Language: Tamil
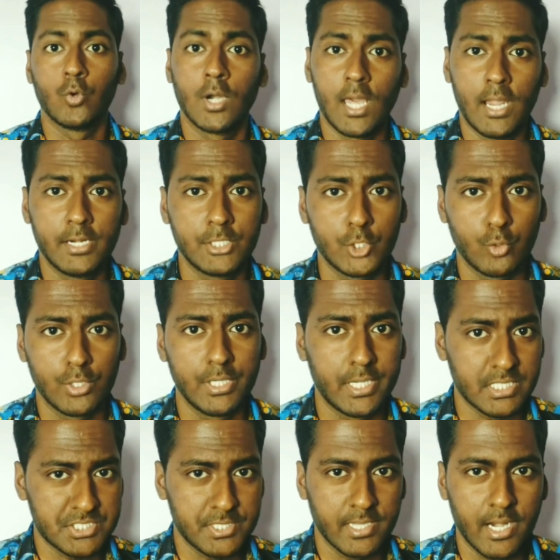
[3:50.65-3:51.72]
உங்களை அடுத்த ஒரு
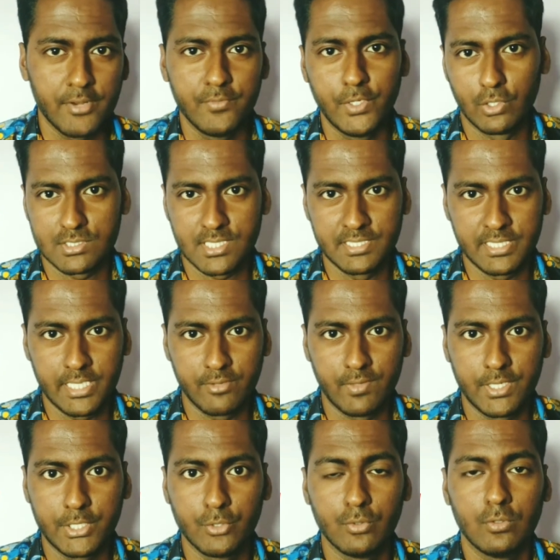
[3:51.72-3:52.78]
இன்ட்ரெஸ்டிங்கான வீடியோல
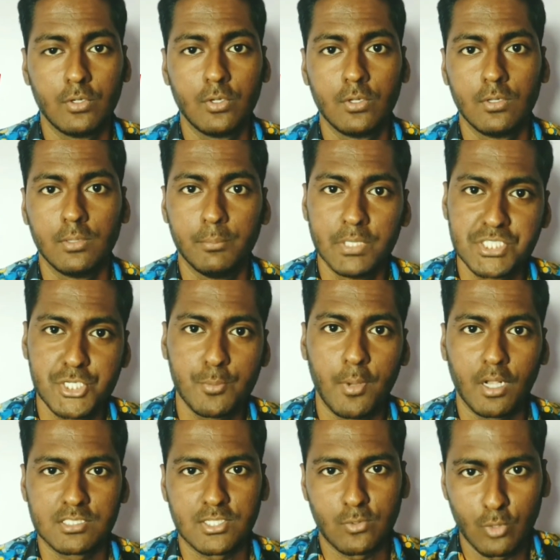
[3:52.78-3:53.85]
சந்திக்கிற வரைக்கும்
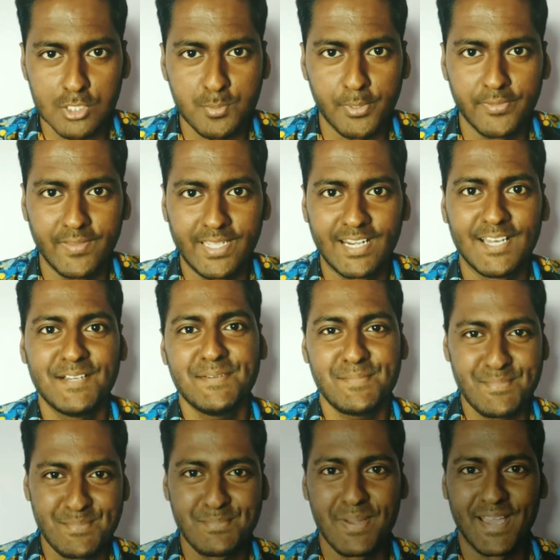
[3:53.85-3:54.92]
மிஸ்ட்ரி பாக்ஸ் க்ளோஸ் பண்ணி
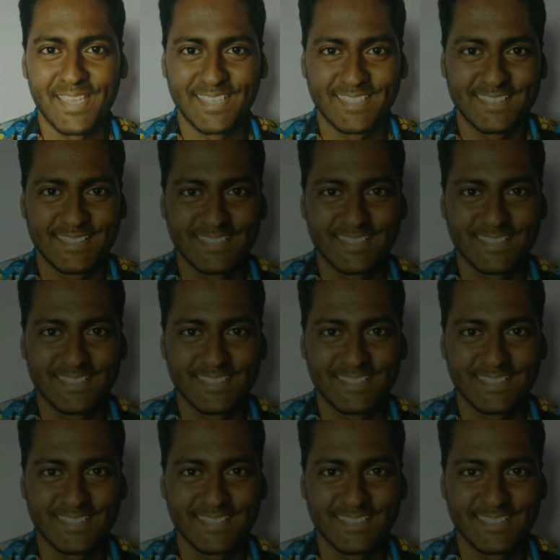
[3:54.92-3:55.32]
வைக்கலாம்